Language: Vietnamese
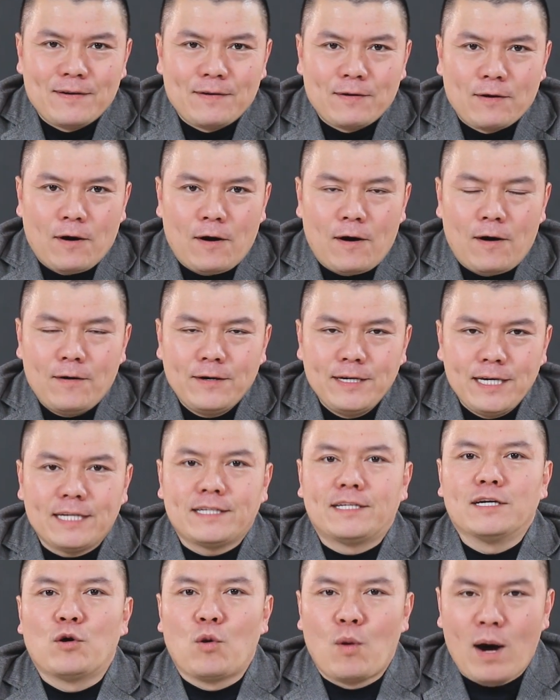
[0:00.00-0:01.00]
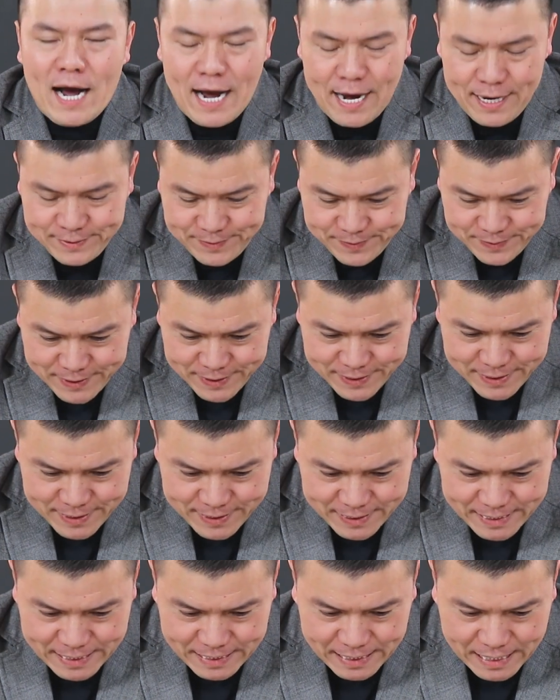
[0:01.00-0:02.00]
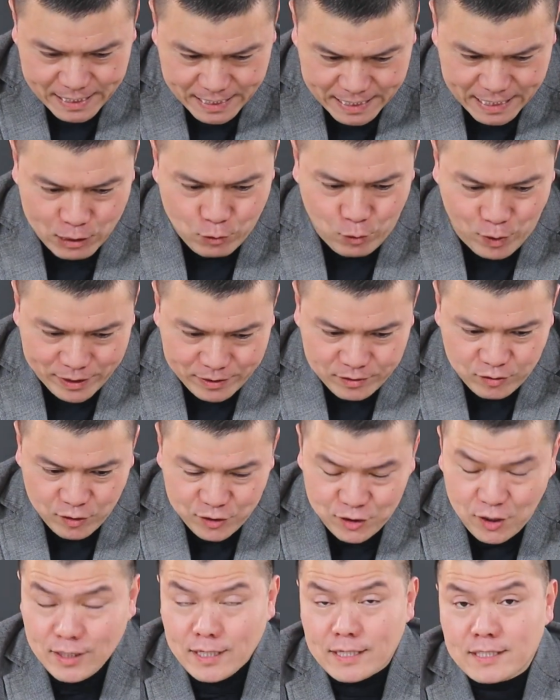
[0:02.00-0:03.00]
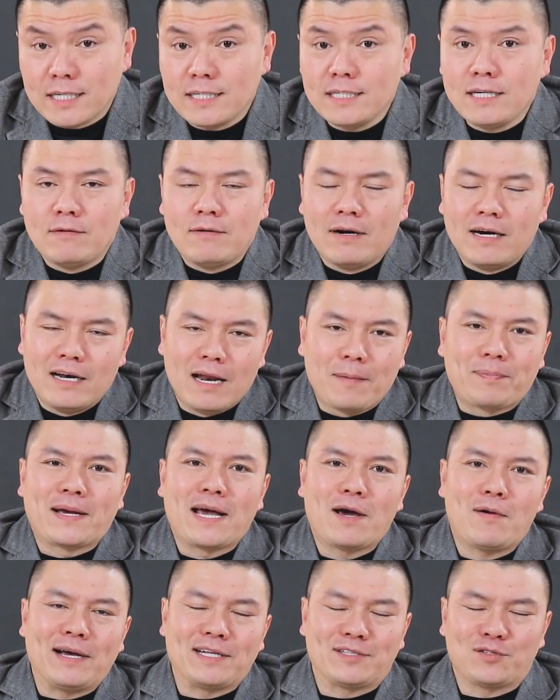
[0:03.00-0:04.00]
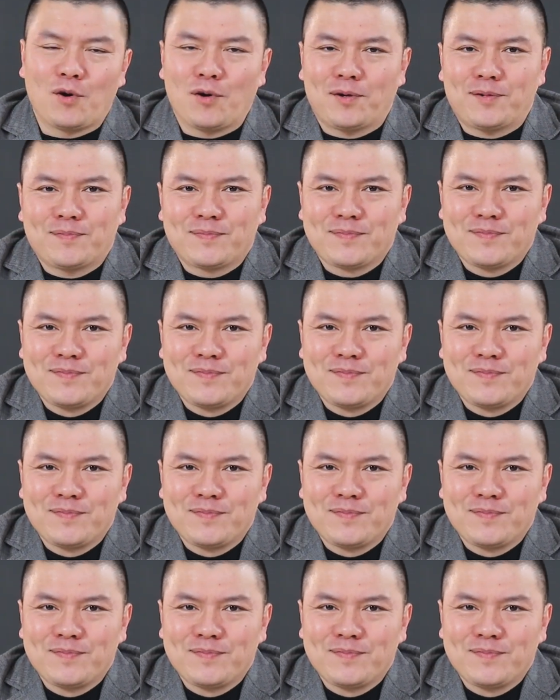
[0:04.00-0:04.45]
nó hiện thực hóa thì cái kỷ luật tôi cho rằng rất nhiều người lập kế hoạch tốt